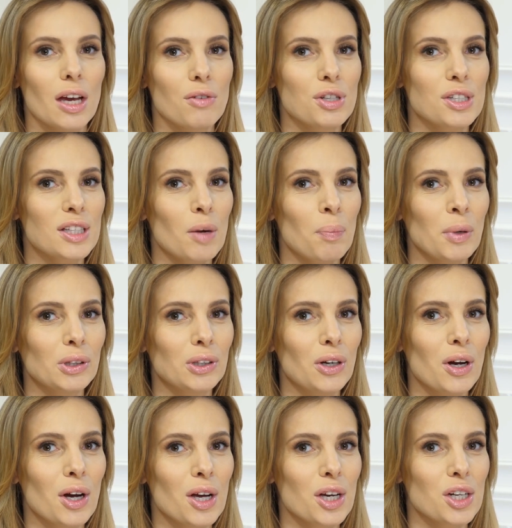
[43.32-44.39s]
Wszystko po
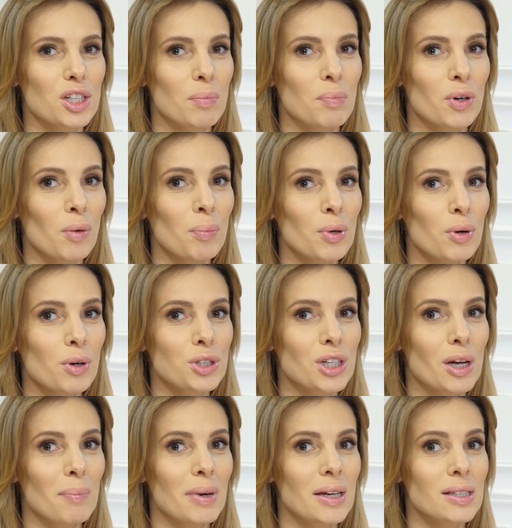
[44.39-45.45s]
to, żeby obyło
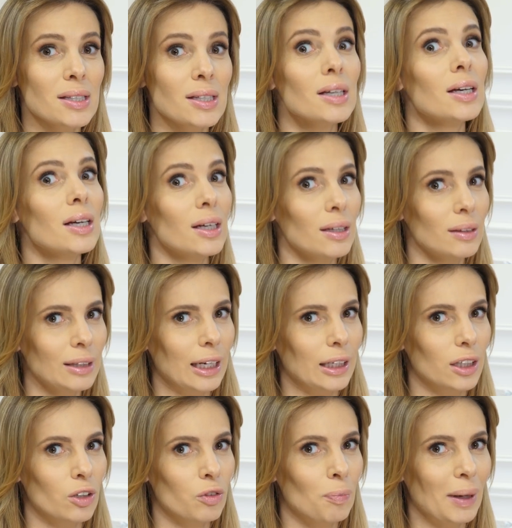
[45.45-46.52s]
się bez
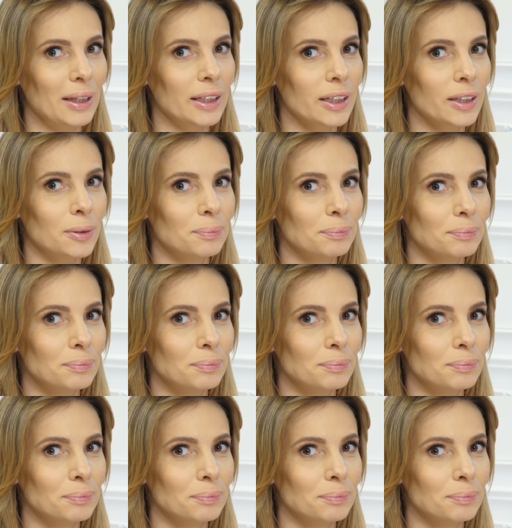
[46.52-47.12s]
takich wpadek.